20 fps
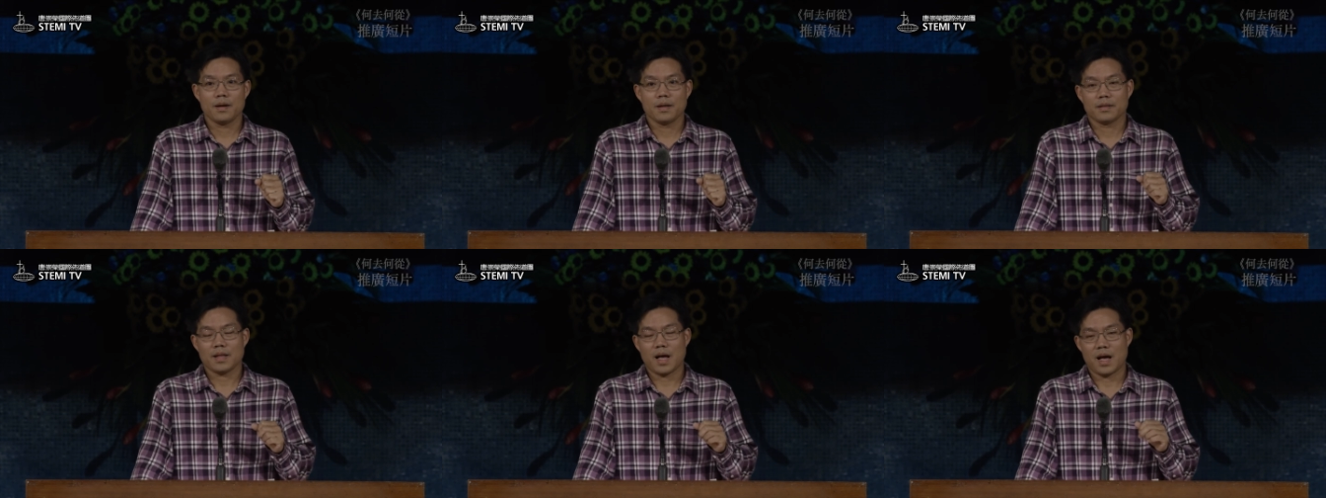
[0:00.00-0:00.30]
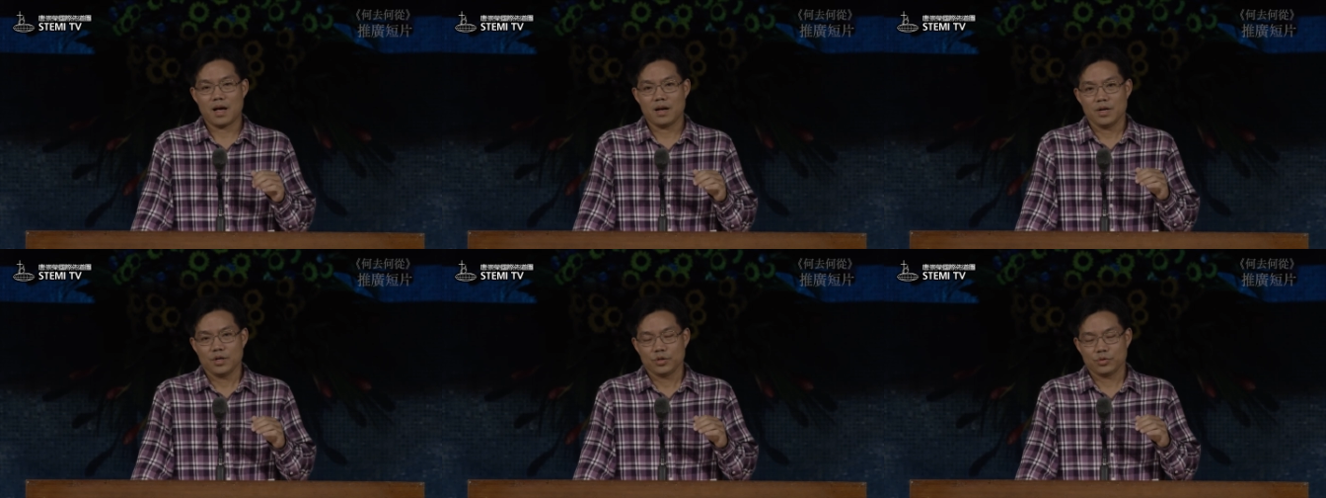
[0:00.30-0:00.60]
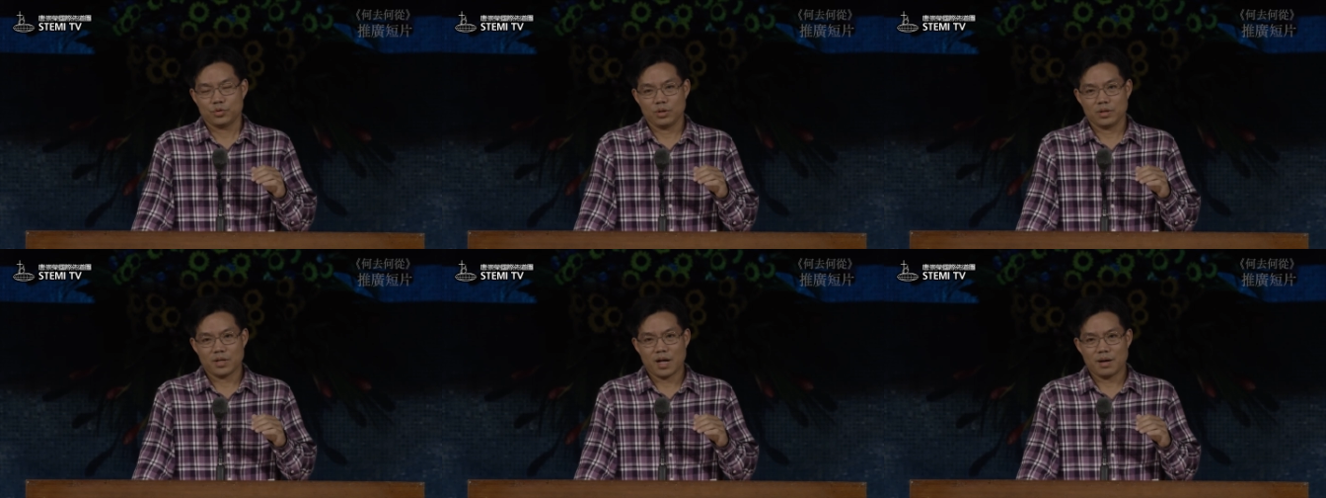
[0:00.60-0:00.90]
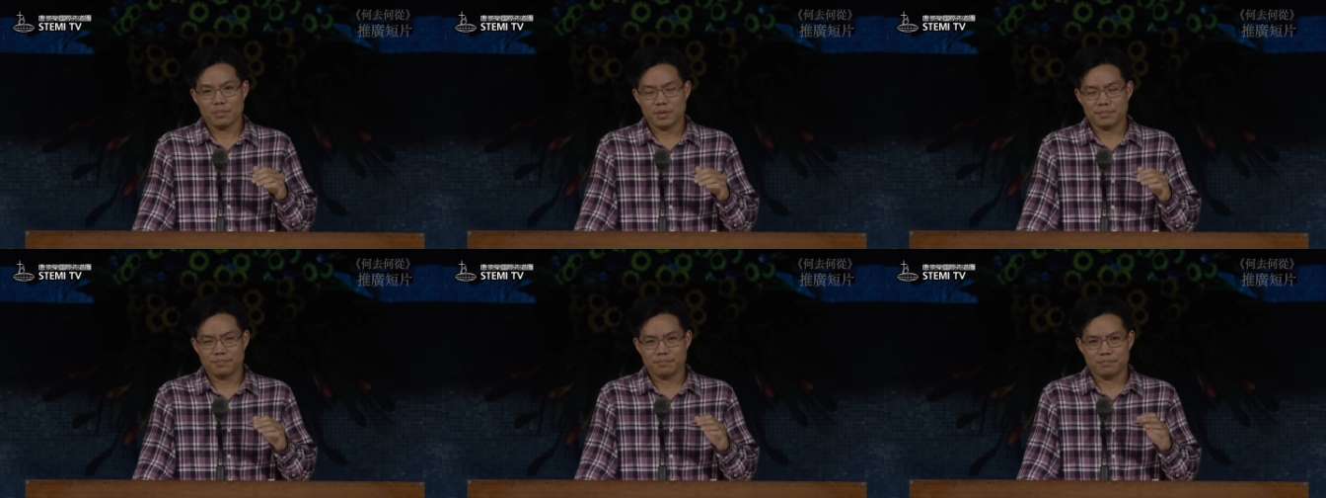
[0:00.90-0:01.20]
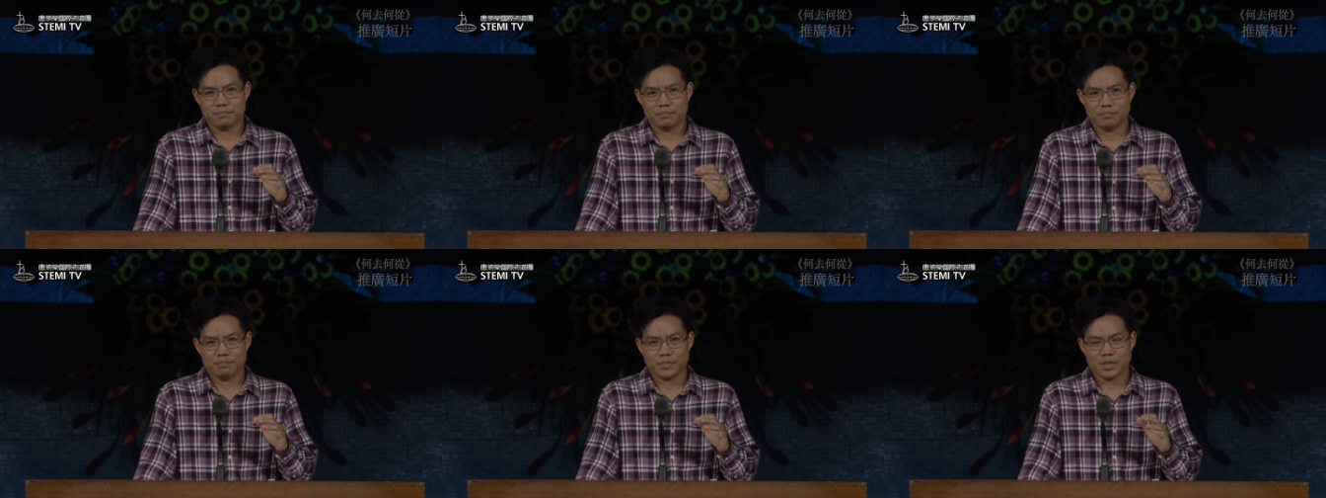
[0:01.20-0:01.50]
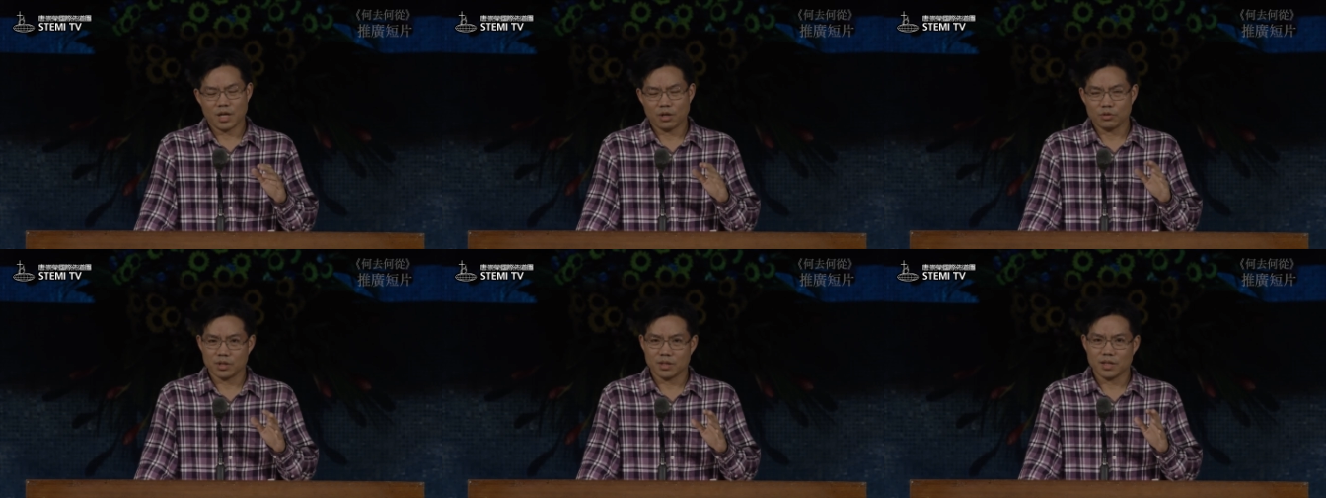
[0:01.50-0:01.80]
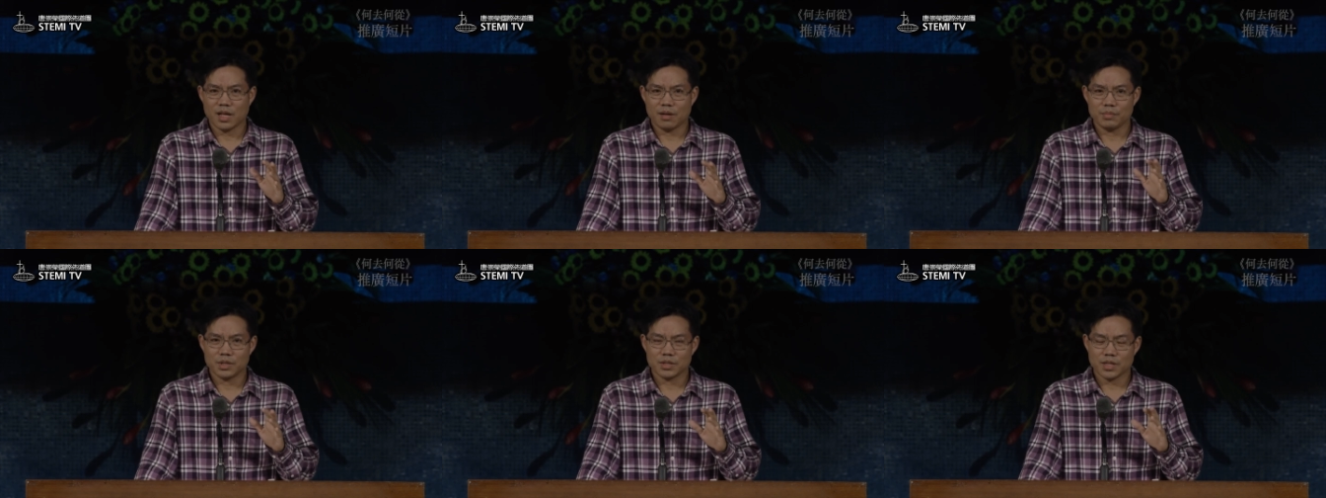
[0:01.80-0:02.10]
那所以他们造成
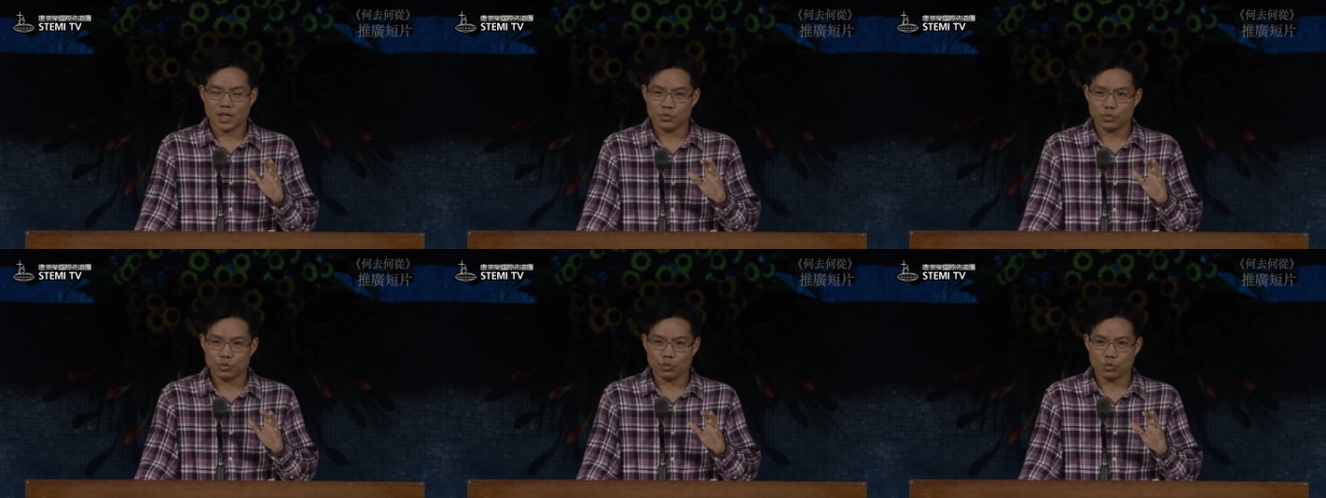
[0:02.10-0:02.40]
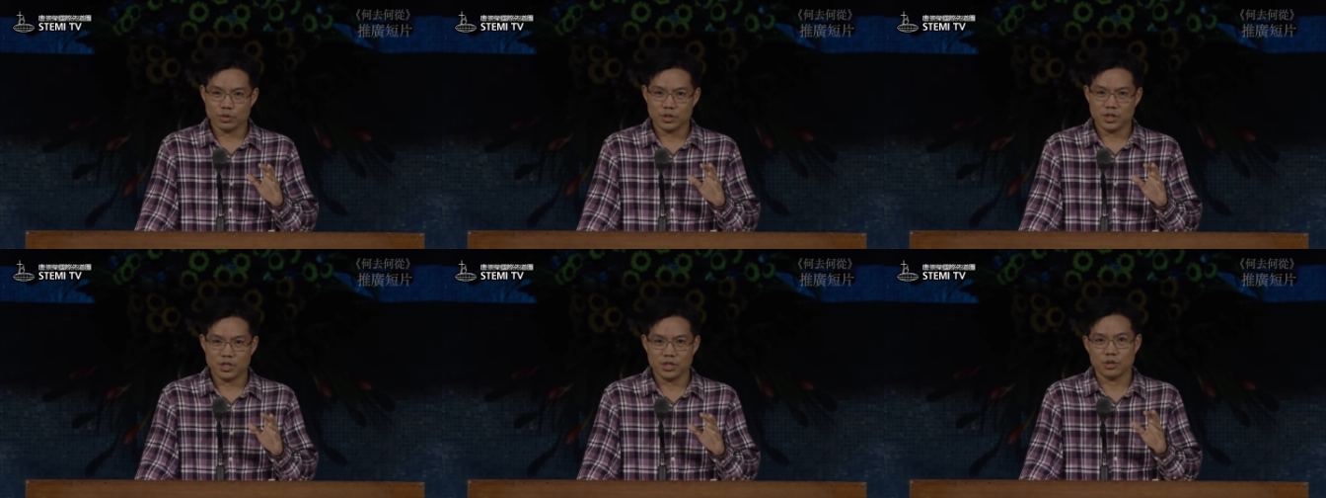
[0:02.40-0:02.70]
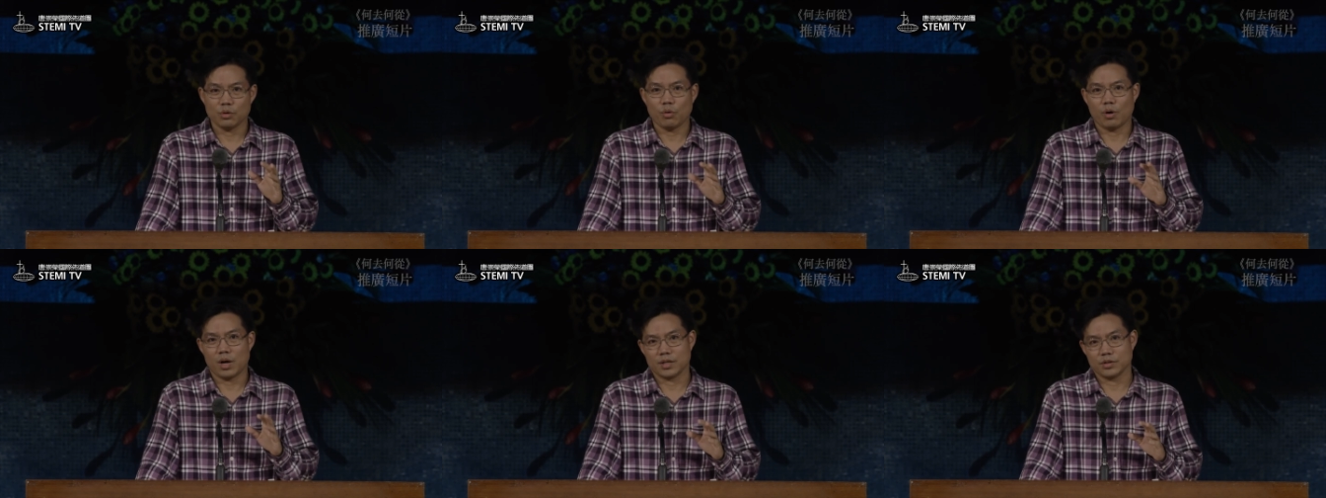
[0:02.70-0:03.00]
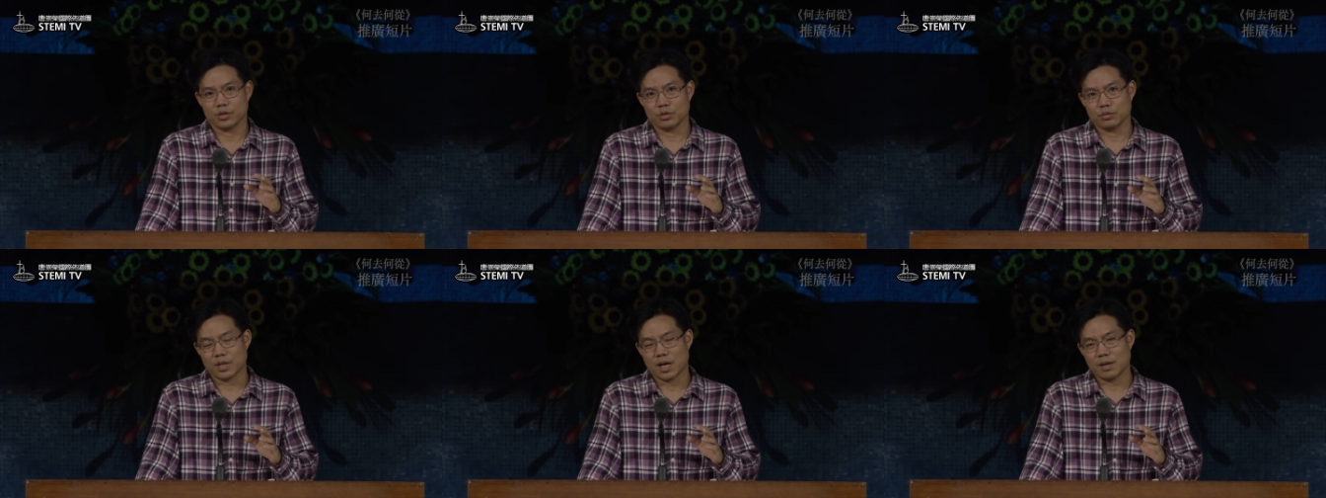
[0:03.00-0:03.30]
他们在做计划的时候，